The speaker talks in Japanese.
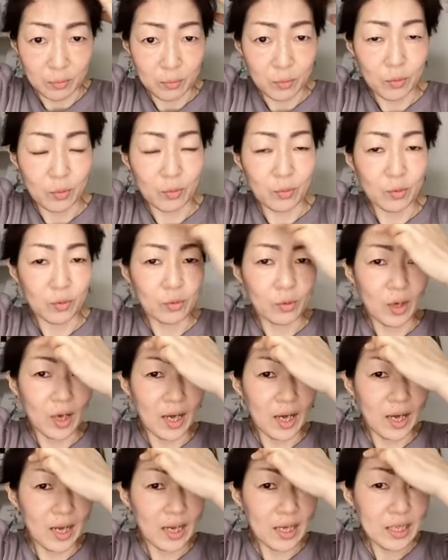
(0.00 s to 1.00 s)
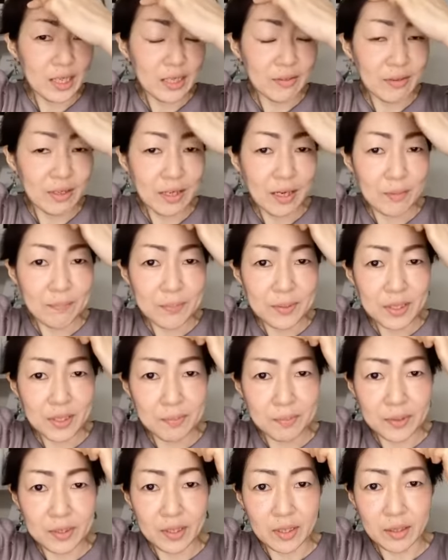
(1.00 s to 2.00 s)
もこの生え際が
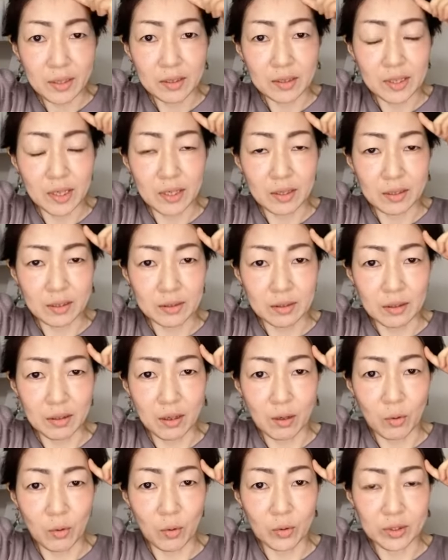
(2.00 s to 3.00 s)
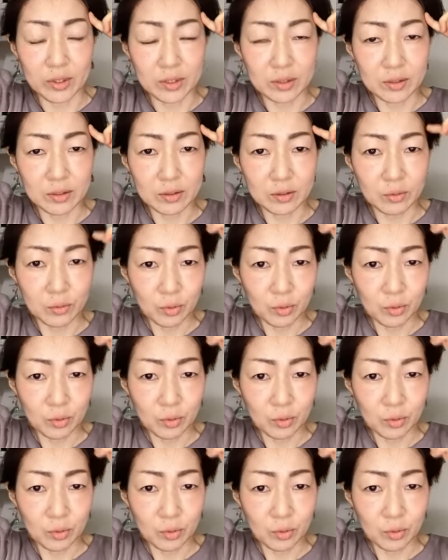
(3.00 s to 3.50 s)
ピキピキ硬い方が多いです